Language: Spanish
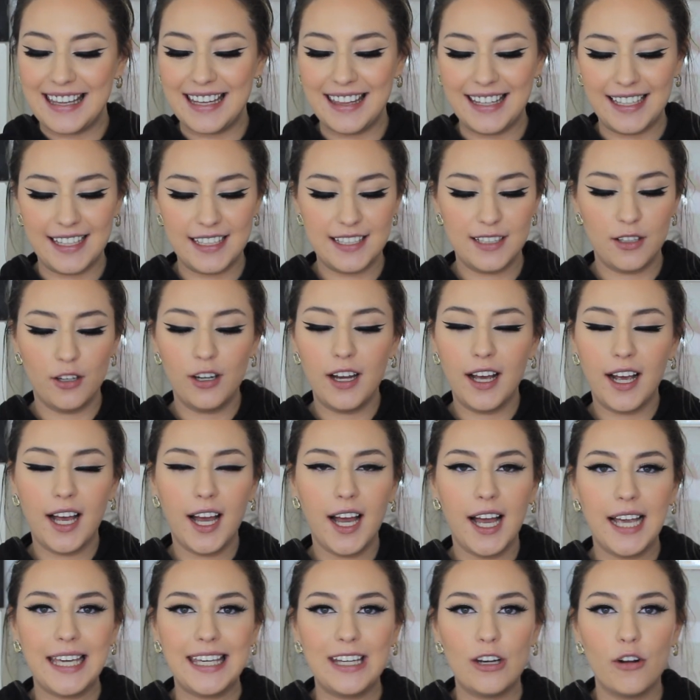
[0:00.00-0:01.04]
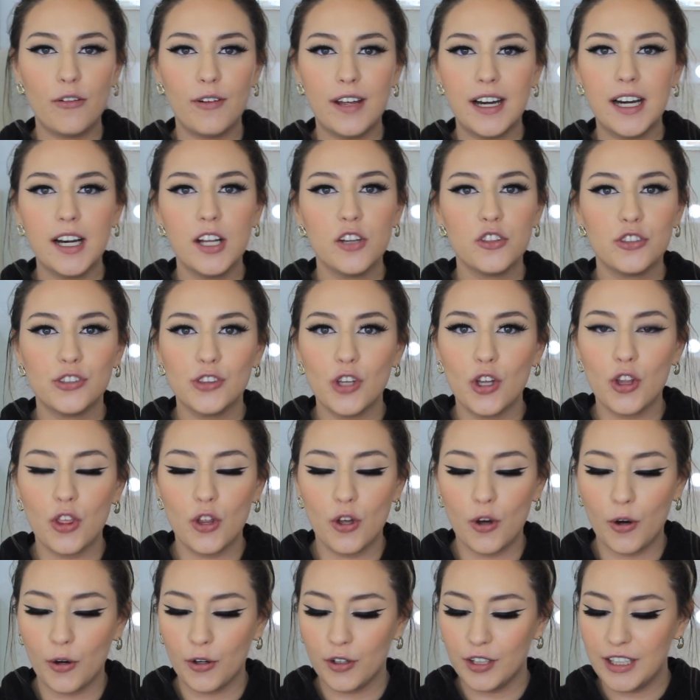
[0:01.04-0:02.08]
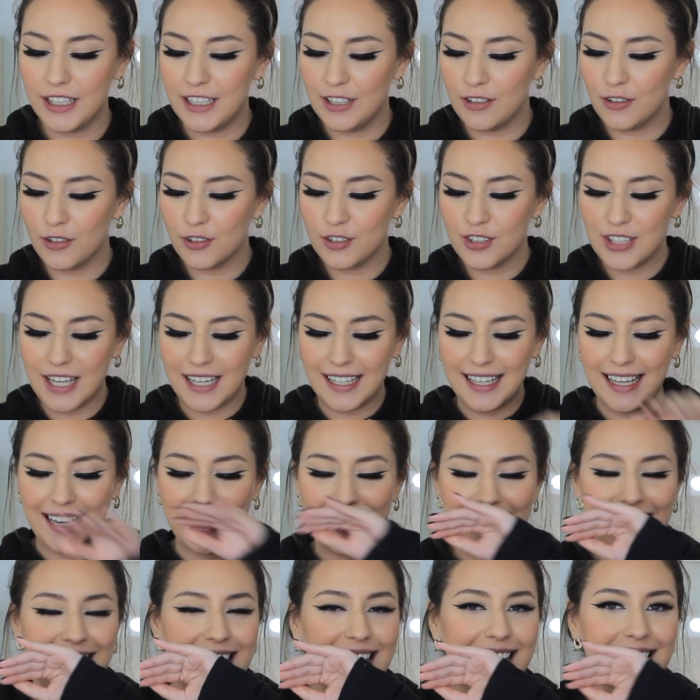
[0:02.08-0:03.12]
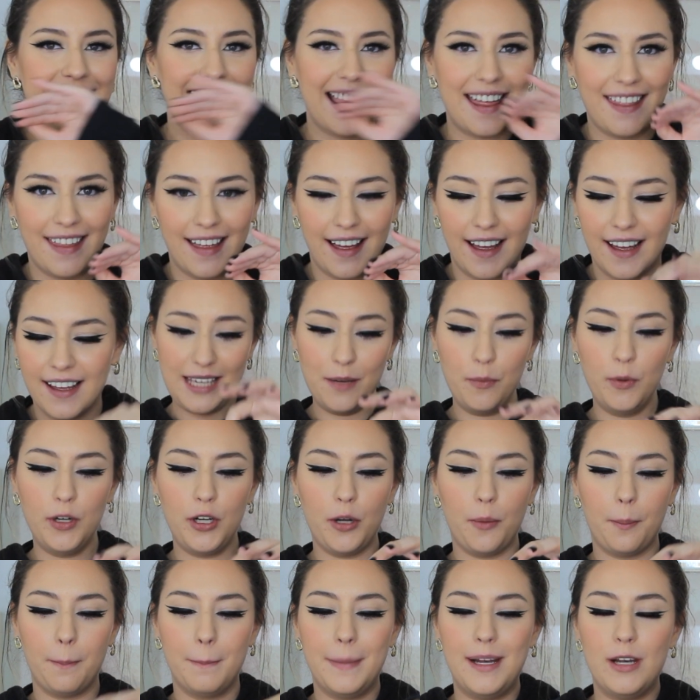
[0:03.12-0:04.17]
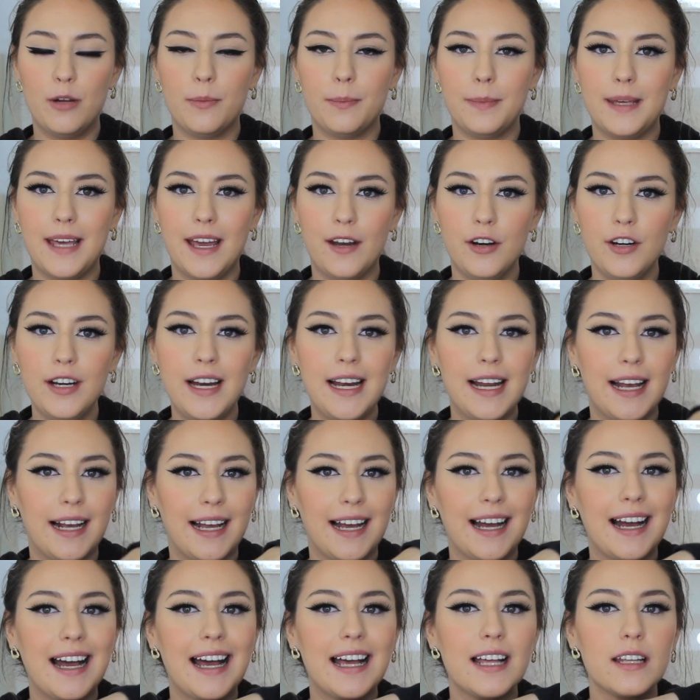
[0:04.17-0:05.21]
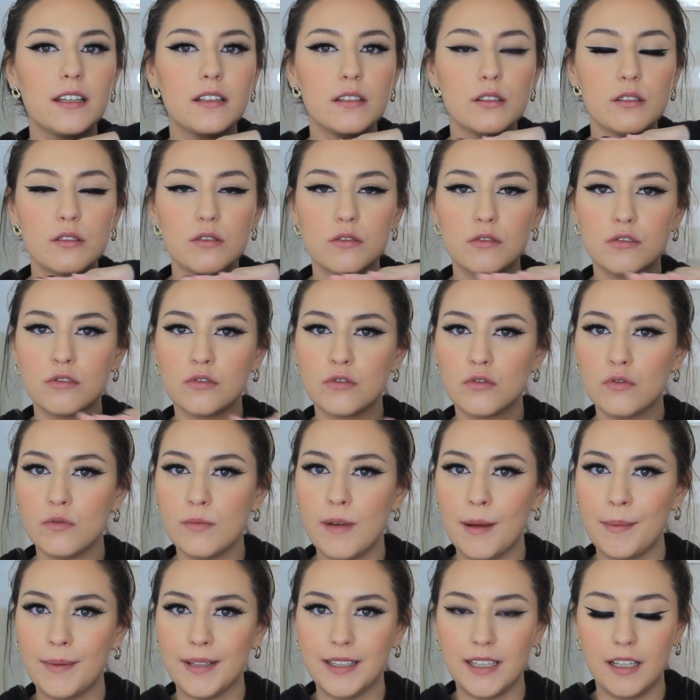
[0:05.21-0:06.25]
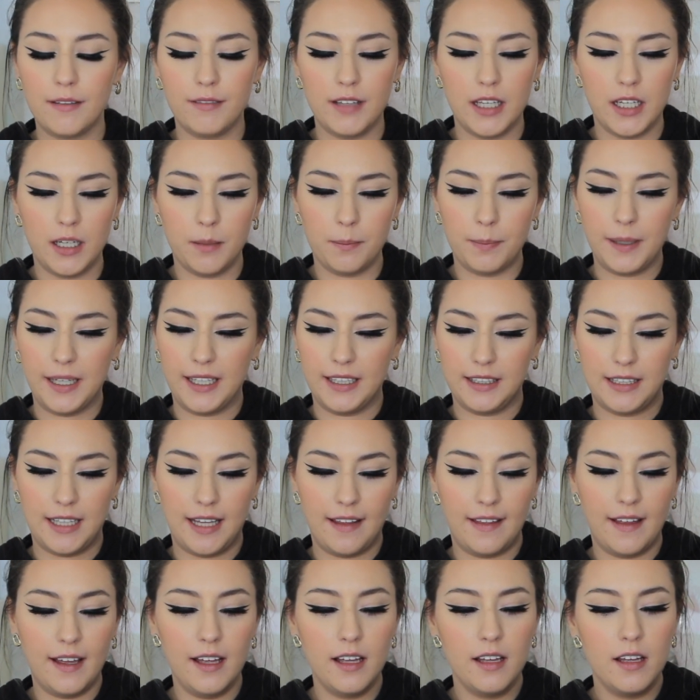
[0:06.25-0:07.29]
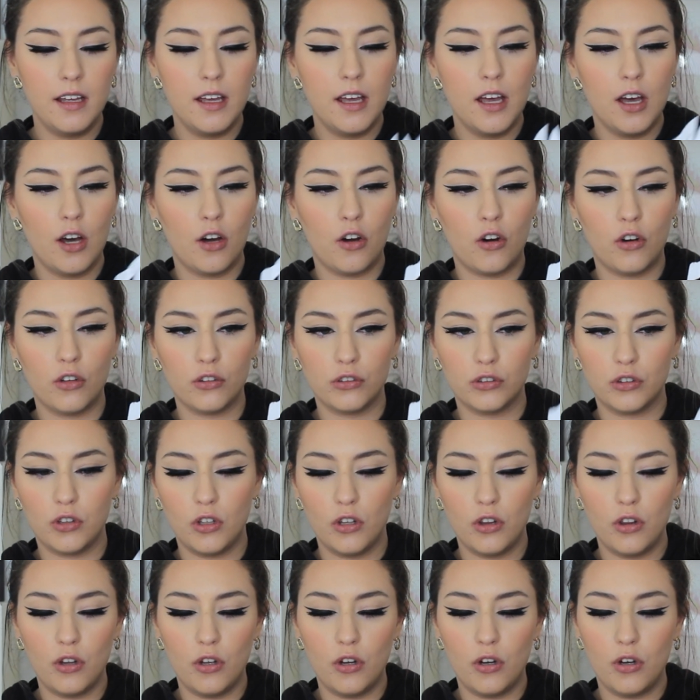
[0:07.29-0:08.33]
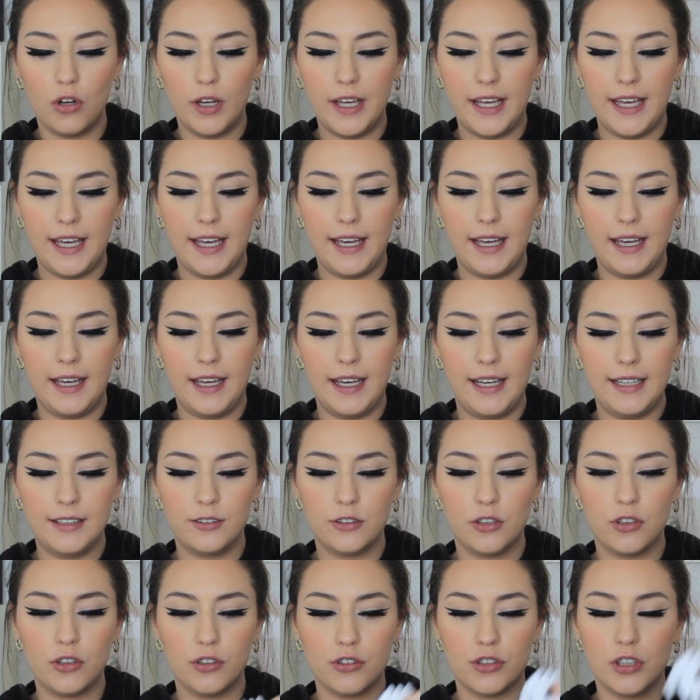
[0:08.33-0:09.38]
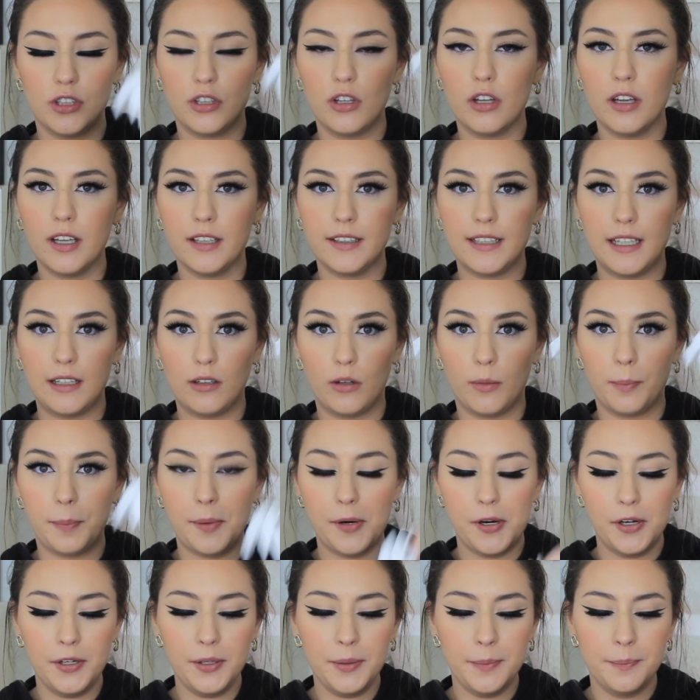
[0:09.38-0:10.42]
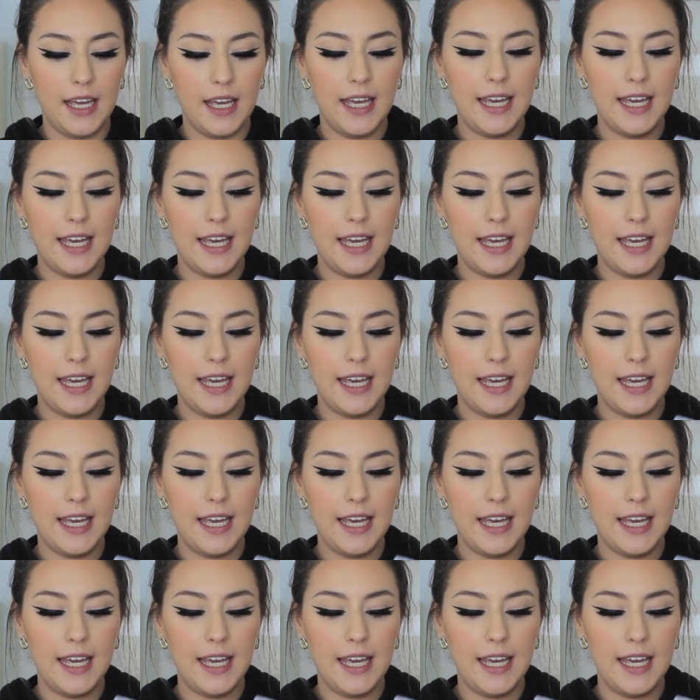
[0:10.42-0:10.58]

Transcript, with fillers: desde que llegó la caja quiero ver todo y no saqué nada. Y bueno, me lo enviaron a la caja sumamente bien empaquetada con todo eh, estos cositos de telgopor